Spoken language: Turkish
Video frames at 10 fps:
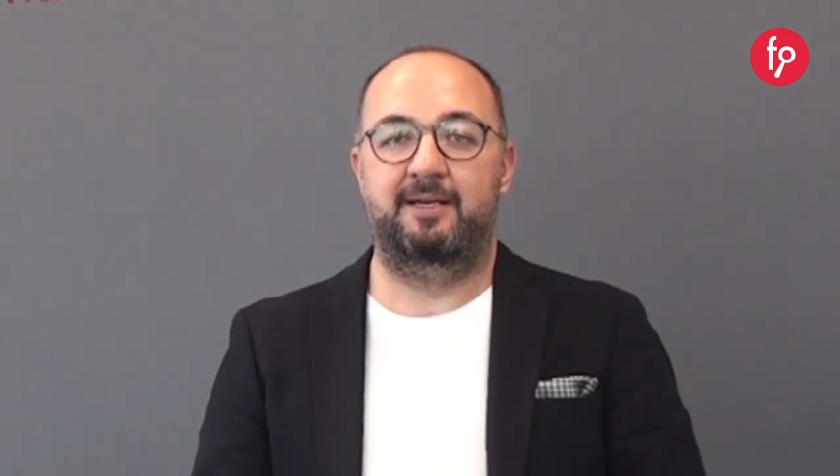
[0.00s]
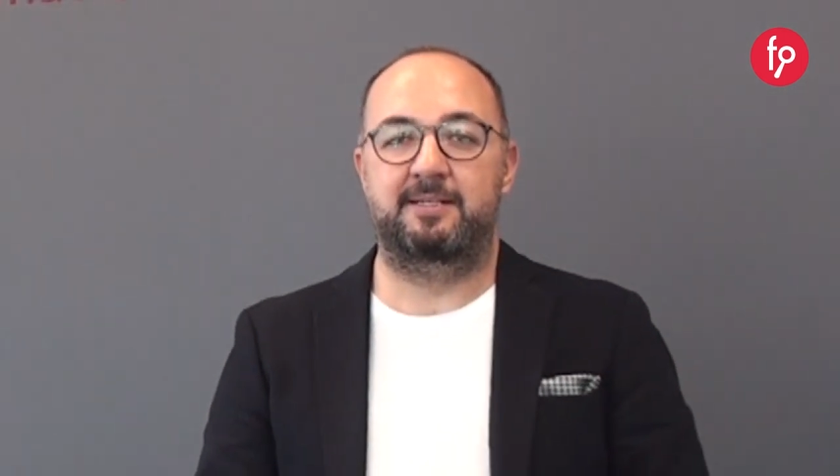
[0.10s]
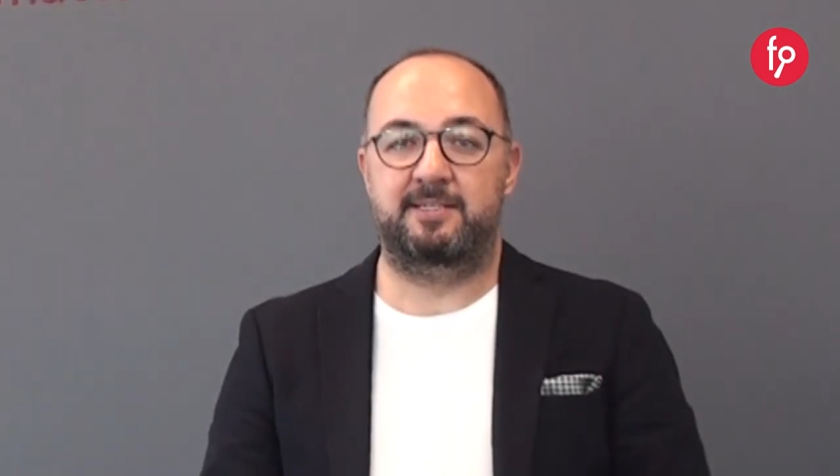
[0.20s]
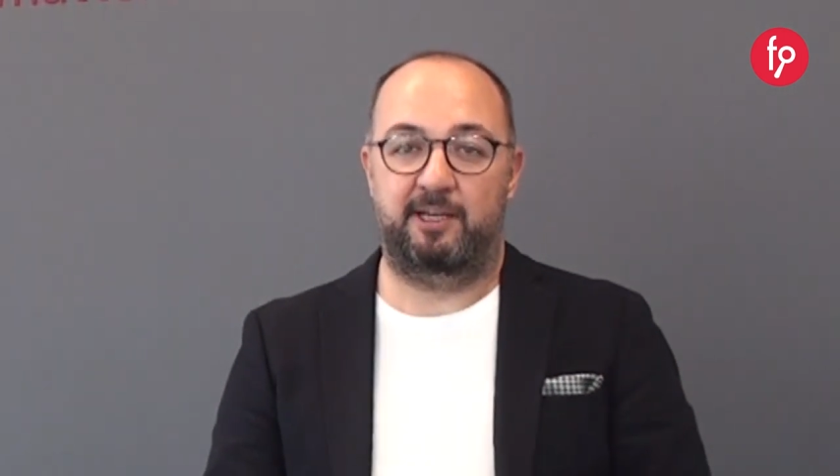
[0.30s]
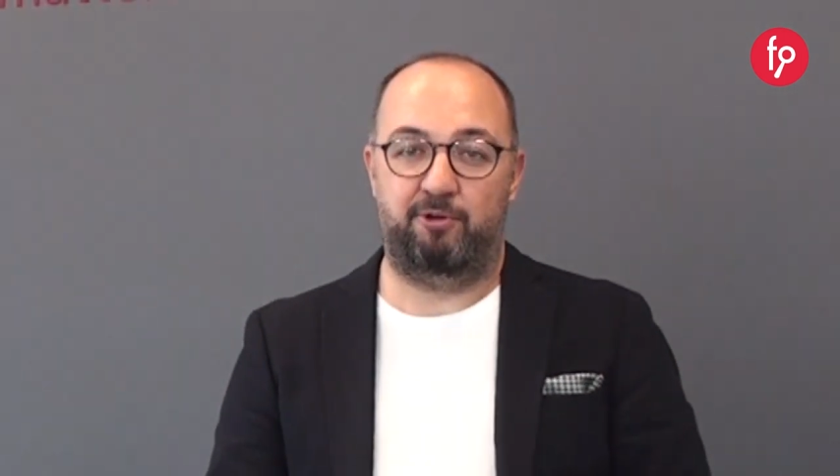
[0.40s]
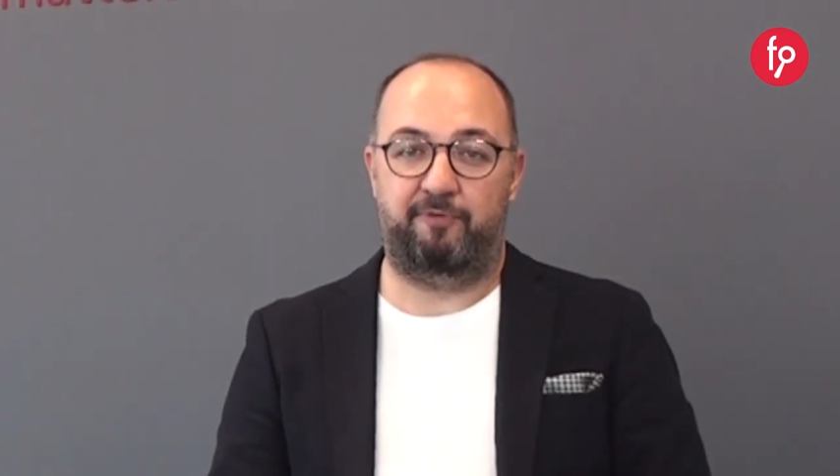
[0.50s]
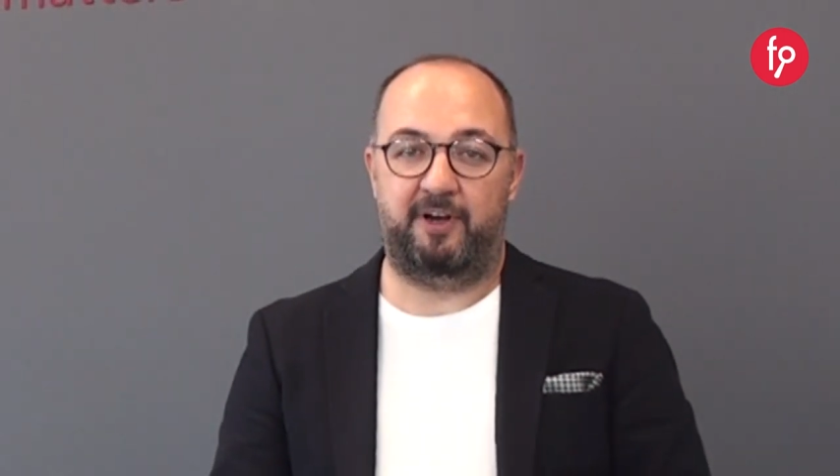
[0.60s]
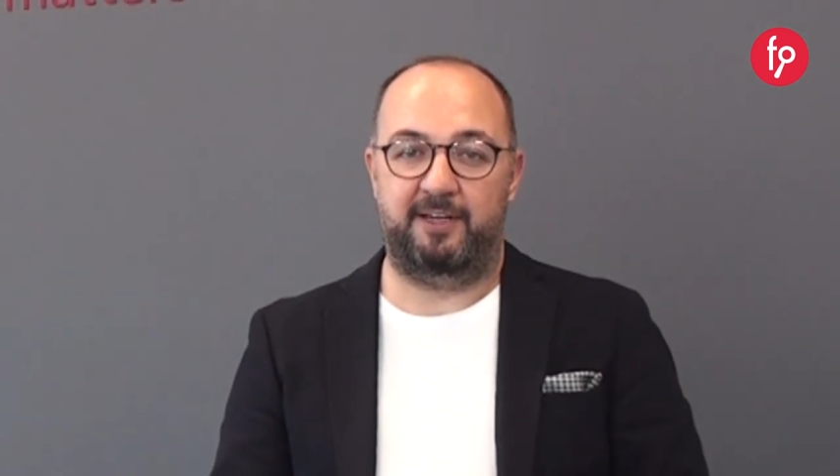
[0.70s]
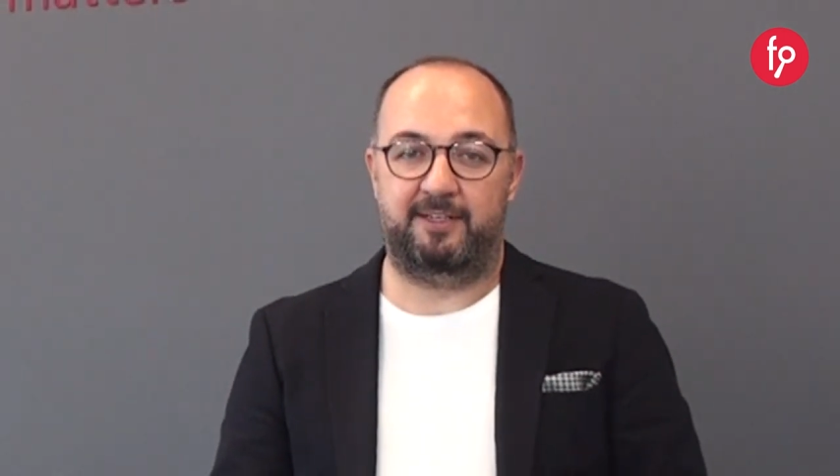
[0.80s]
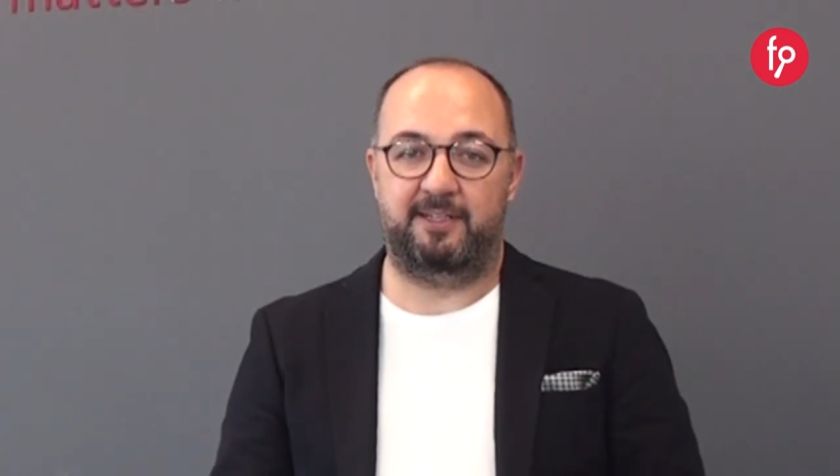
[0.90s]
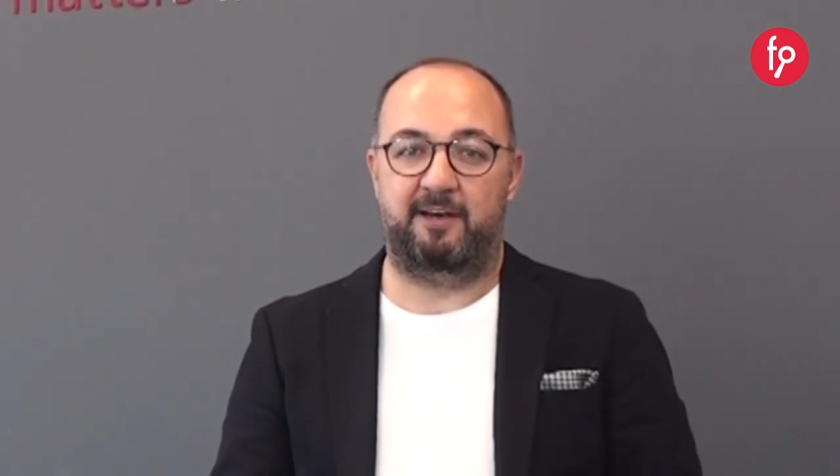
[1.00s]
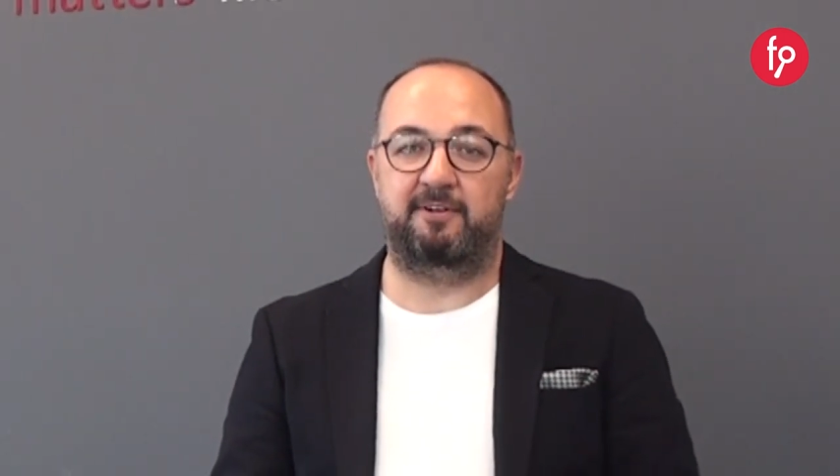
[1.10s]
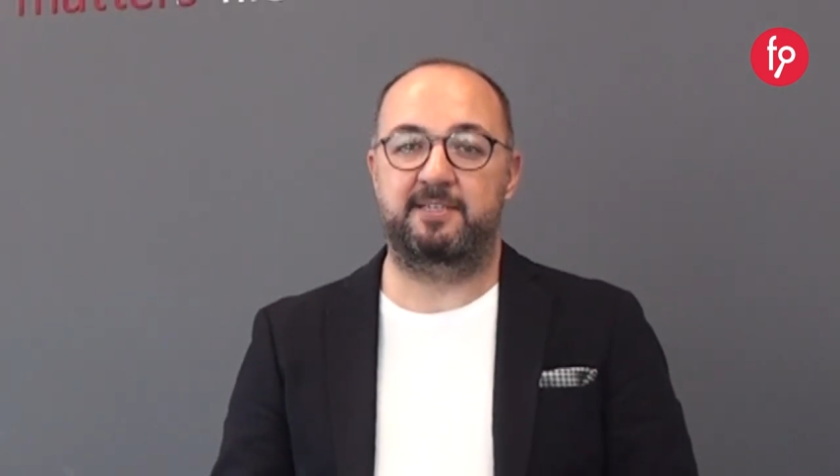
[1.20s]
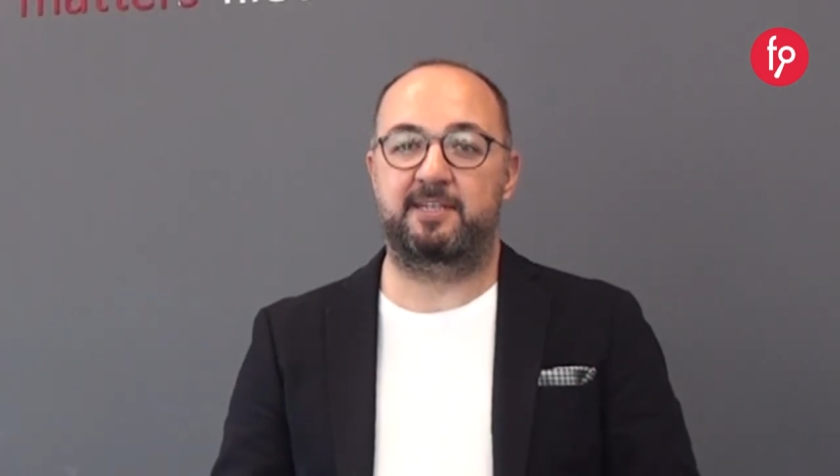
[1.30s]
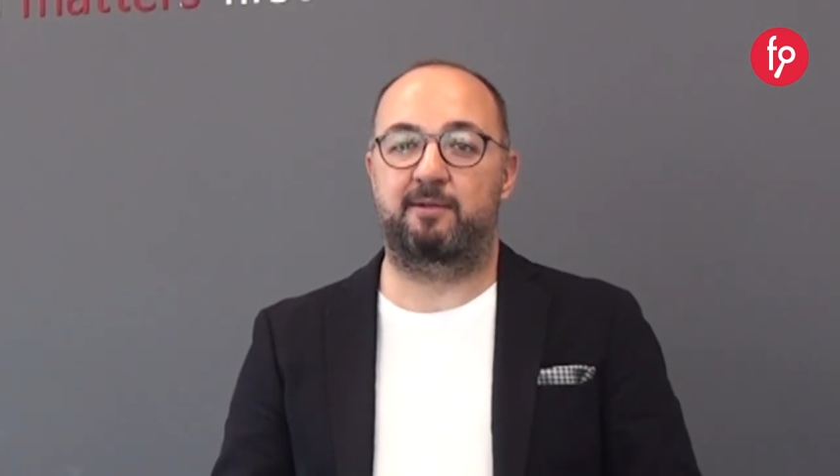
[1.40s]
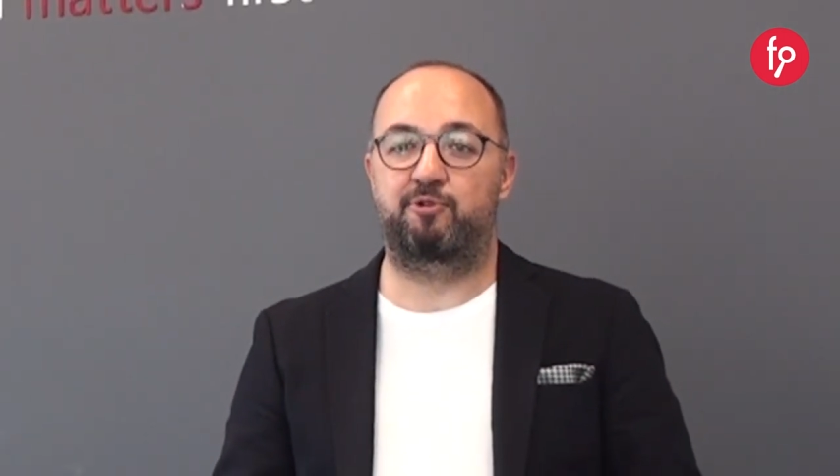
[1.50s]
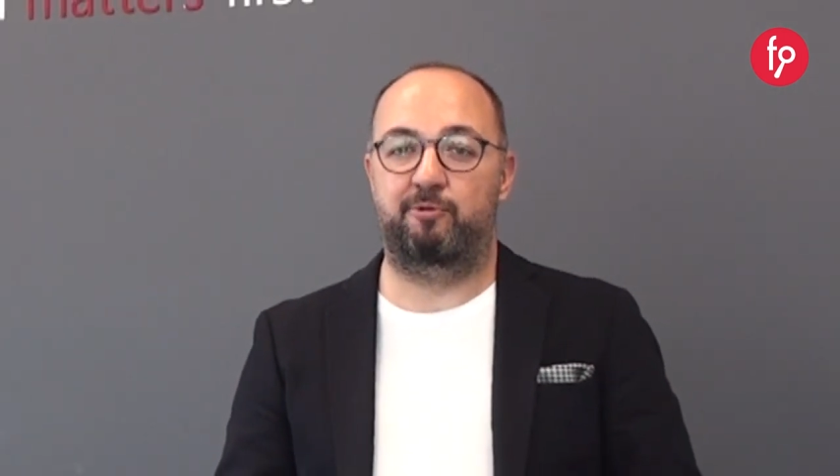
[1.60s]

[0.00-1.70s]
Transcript: Securify, davranışsal